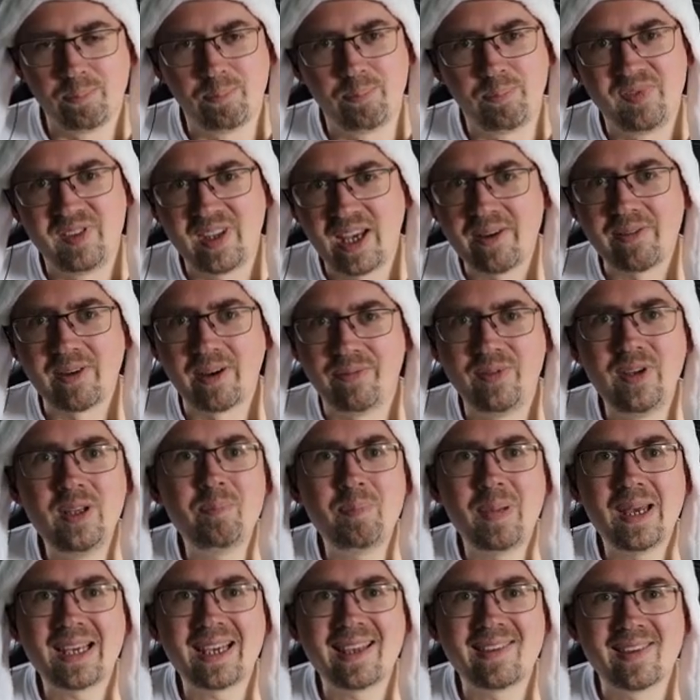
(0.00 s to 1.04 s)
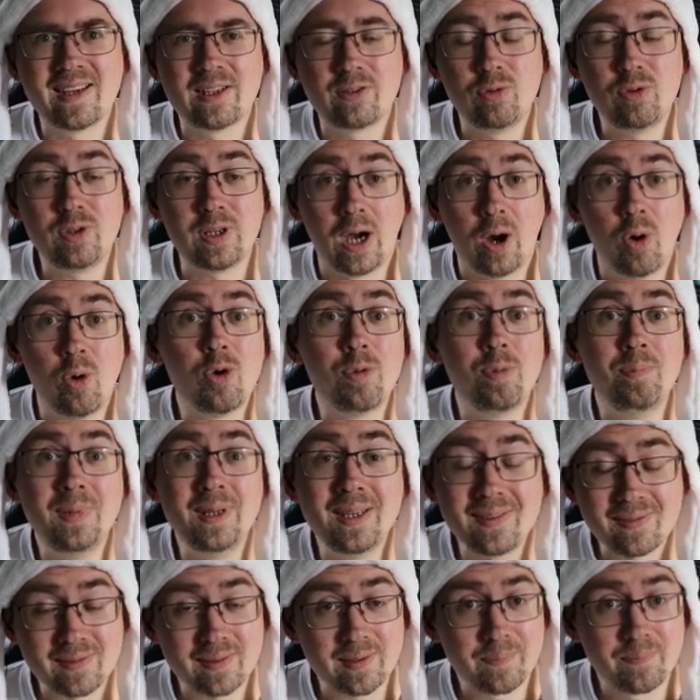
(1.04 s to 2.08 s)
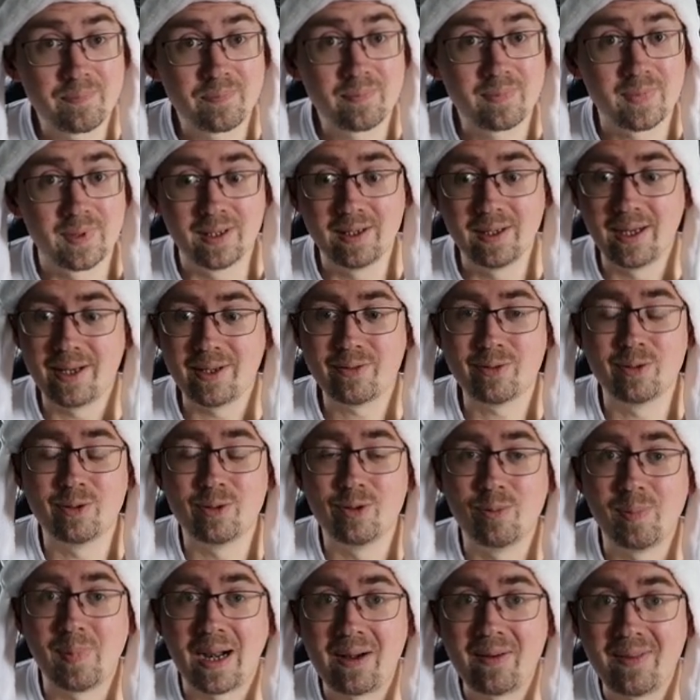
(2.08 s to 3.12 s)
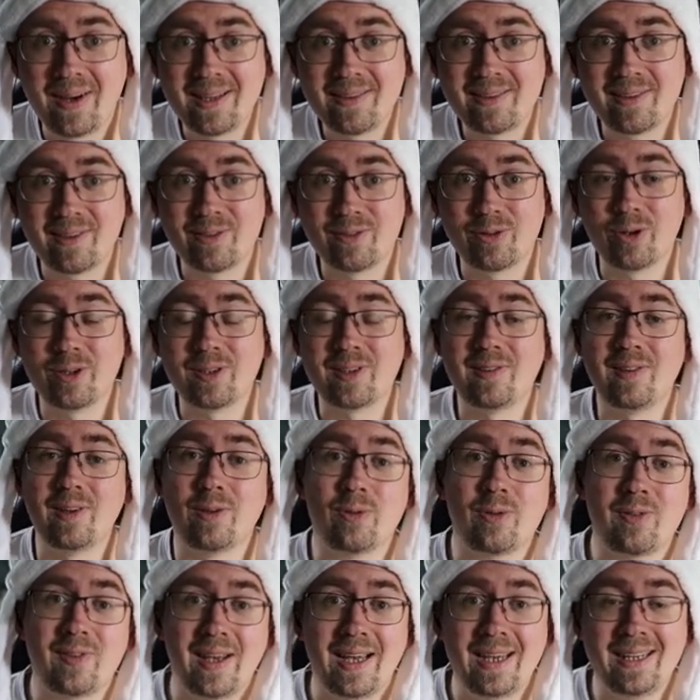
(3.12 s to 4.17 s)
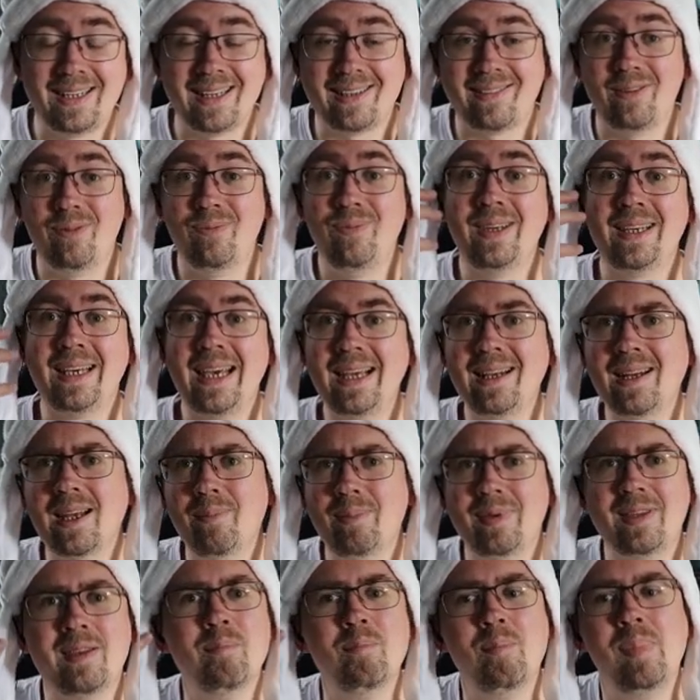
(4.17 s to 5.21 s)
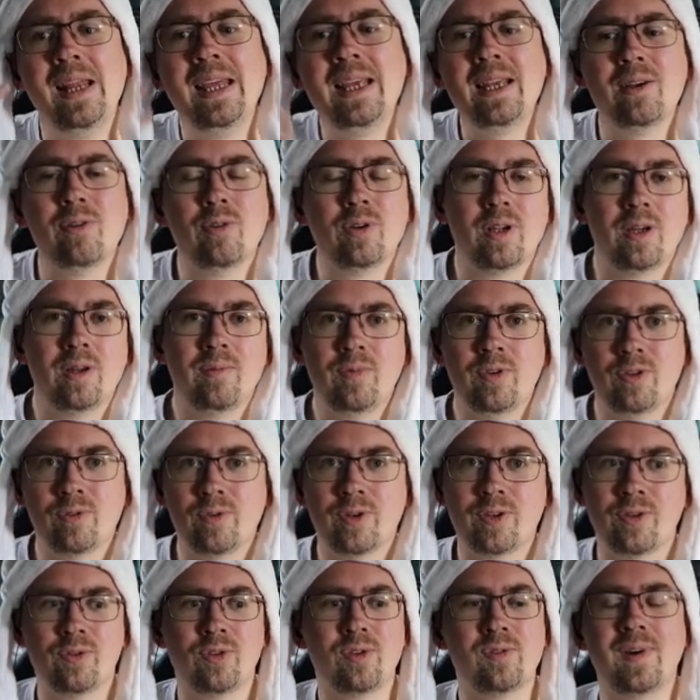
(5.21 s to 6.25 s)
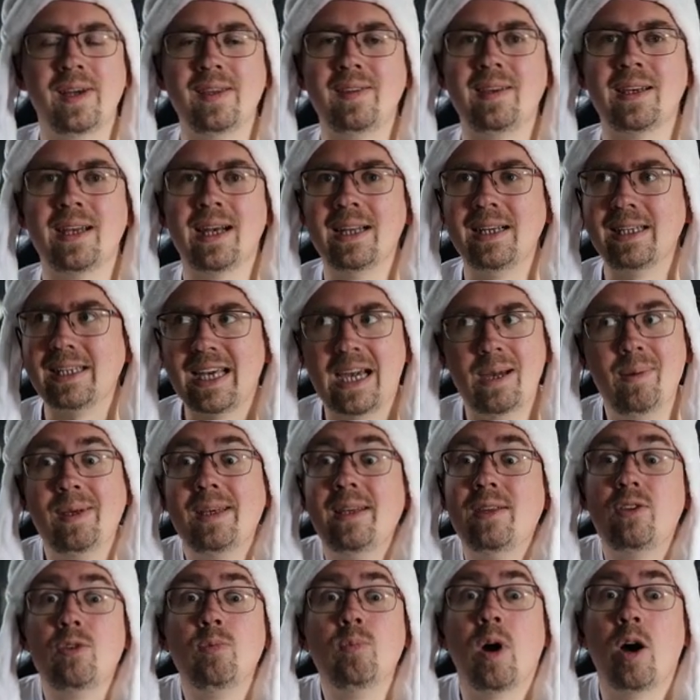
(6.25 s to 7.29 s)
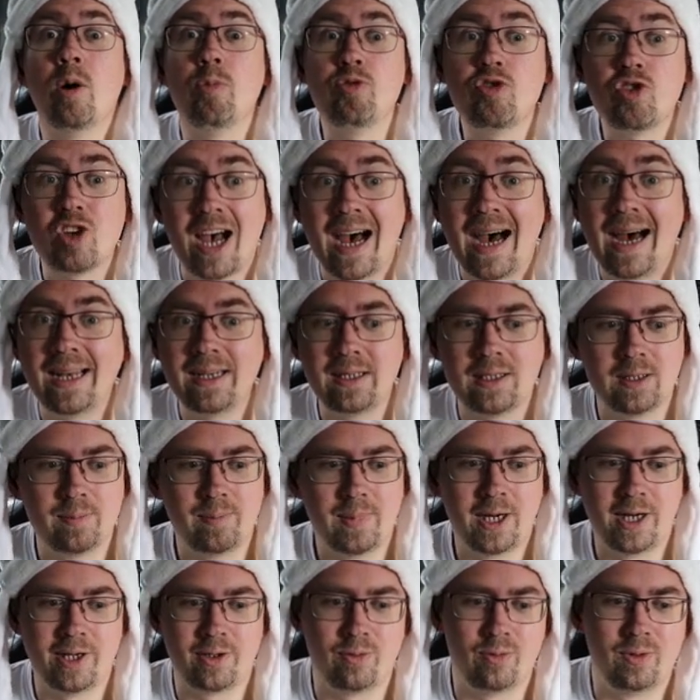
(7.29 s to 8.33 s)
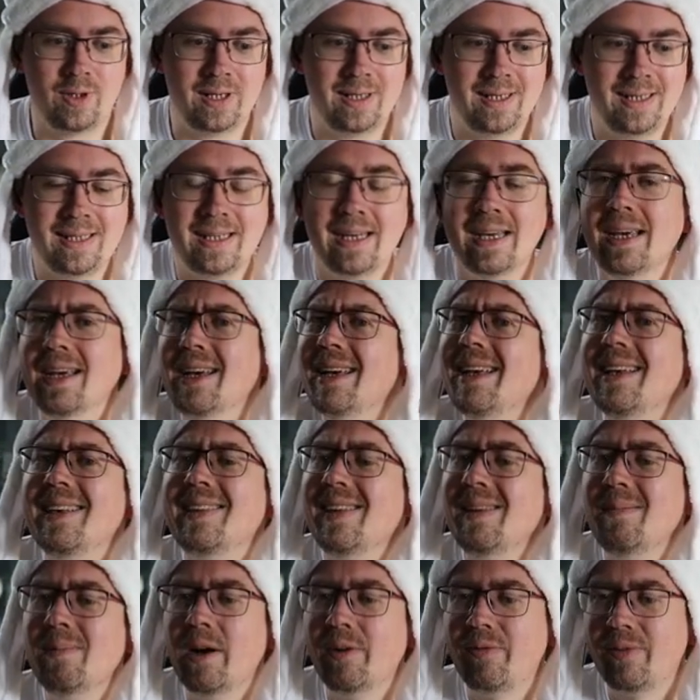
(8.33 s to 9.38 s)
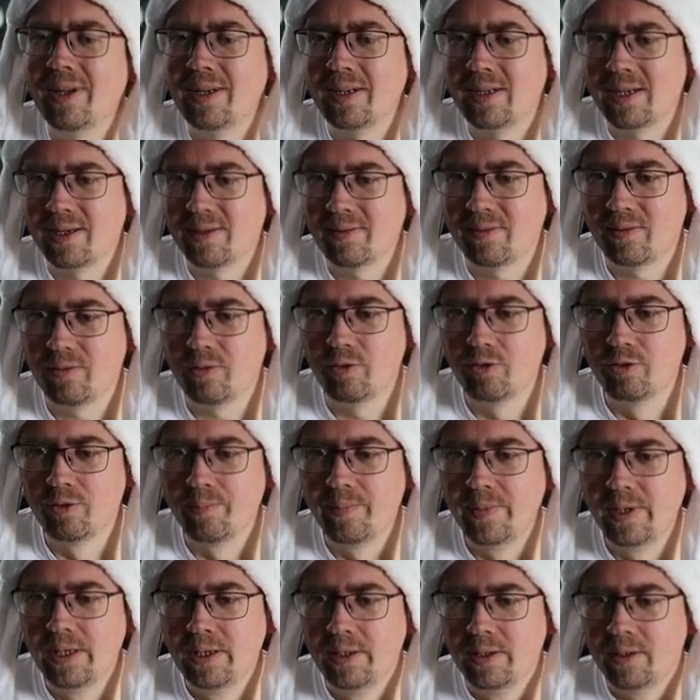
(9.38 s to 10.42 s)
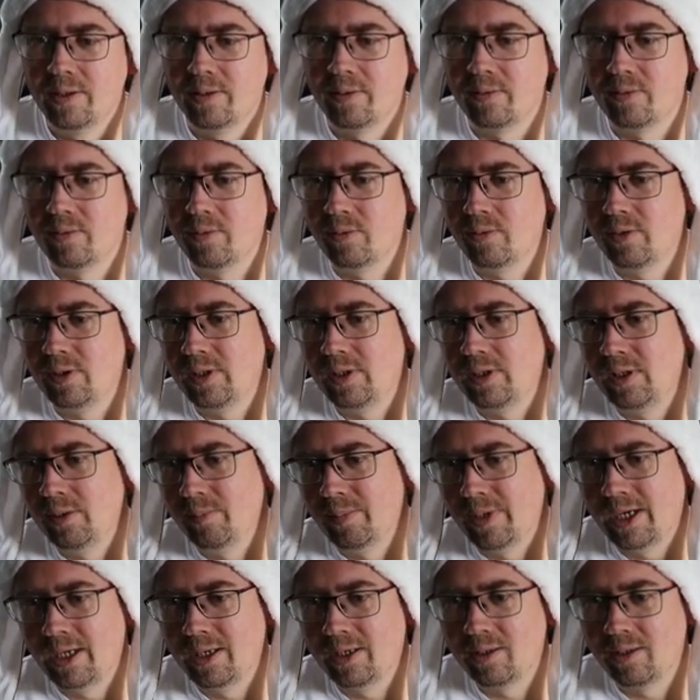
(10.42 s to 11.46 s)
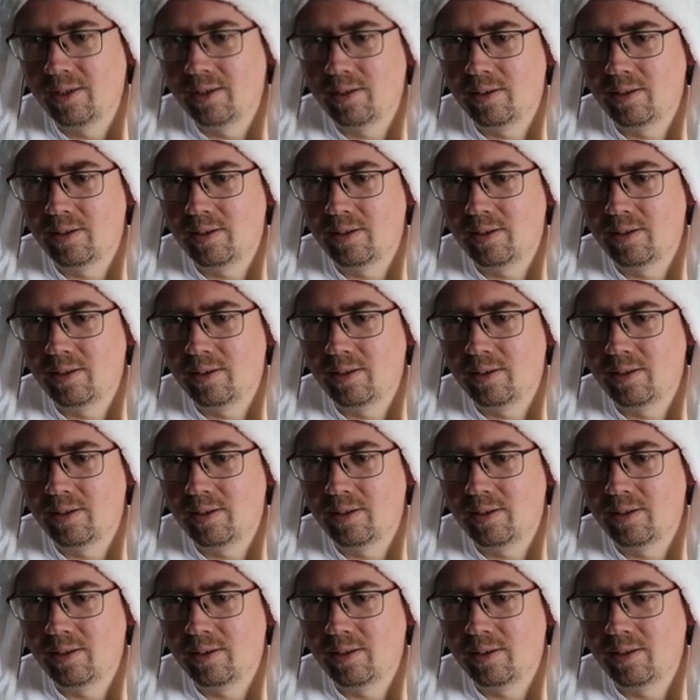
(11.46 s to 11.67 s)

Trefferfeedback ist natürlich auch Mist. Ne? Also normalerweise sollte es ja so sein, dass irgendwie Gegner ein bisschen blinken oder irgendwie sowas. Und so weiß ich gar nicht, habe ich jetzt überhaupt Schaden gemacht oder nicht. Ist immer fantastisch. So, ich nehme an.